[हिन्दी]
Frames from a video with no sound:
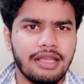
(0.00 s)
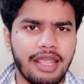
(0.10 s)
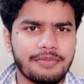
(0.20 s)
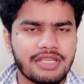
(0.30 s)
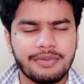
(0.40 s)

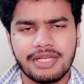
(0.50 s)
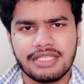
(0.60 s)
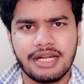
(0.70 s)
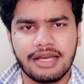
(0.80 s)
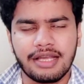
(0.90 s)
एम्स का भी
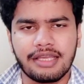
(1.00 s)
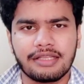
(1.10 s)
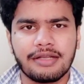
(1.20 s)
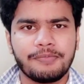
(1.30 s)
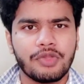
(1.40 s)
रिजल्ट आ
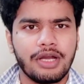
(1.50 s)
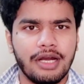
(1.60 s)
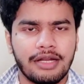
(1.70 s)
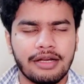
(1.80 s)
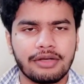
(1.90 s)
गया था
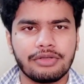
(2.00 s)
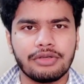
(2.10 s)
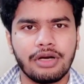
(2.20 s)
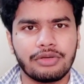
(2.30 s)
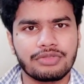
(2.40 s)
अठारह
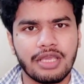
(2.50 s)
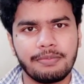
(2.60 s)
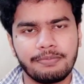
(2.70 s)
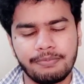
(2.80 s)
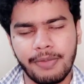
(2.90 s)
को और उसके
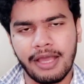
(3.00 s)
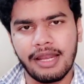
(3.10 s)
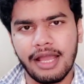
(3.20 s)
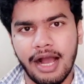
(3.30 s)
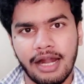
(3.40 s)

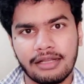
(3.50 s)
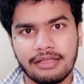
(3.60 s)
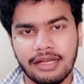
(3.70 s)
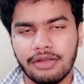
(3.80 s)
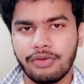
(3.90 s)
पहले आठ
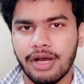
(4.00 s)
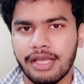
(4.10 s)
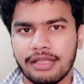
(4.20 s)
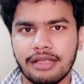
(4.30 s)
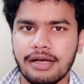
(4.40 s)
तारीख को
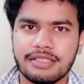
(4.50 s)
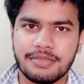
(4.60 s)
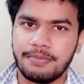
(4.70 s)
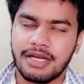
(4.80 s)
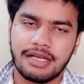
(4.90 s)
आया था
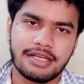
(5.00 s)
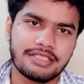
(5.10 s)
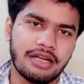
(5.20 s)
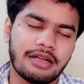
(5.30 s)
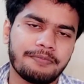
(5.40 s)
जिपमार का
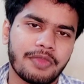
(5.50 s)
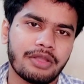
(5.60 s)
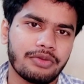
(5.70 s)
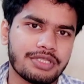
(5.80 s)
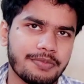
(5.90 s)
रिजल्ट
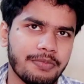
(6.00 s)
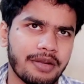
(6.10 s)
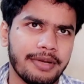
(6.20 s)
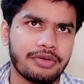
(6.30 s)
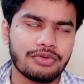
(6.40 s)
तो
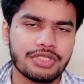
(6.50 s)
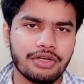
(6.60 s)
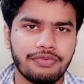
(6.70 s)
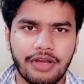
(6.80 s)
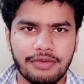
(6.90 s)
जिपमार में टू
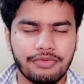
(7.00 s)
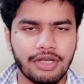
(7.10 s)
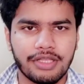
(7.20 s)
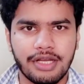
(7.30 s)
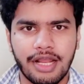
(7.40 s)
जीरो फाइव
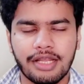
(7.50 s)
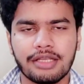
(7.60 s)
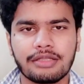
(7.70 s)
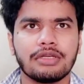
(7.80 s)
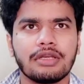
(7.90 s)
हुआ था
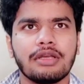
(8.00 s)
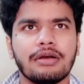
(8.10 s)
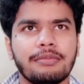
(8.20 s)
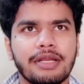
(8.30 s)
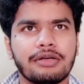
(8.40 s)
रैंक
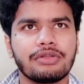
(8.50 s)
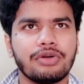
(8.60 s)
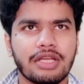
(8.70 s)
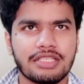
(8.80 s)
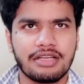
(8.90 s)
मेरे को
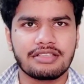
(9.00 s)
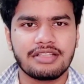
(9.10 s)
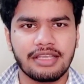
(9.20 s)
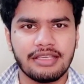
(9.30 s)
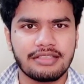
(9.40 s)
थोड़ा
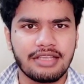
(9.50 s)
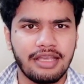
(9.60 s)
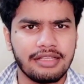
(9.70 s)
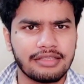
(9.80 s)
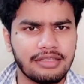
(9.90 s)
चांस था कि
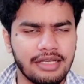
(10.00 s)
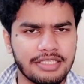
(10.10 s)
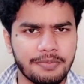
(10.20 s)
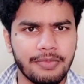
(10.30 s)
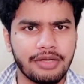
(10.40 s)
शायद
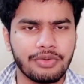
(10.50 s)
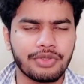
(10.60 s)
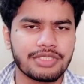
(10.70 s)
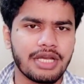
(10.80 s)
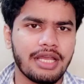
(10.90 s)
जिपमार
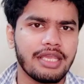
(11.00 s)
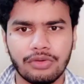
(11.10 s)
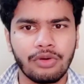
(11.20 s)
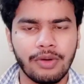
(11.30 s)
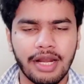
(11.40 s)
हो जाए
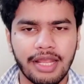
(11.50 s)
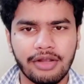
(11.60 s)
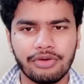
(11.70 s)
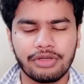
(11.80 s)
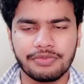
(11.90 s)
या वो वाला
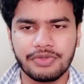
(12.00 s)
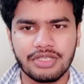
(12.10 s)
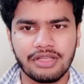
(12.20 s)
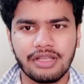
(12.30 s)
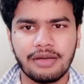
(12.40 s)
एक
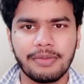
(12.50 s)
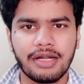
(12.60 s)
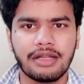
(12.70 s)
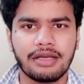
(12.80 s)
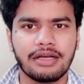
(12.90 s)
कन्फ्यूजन था बट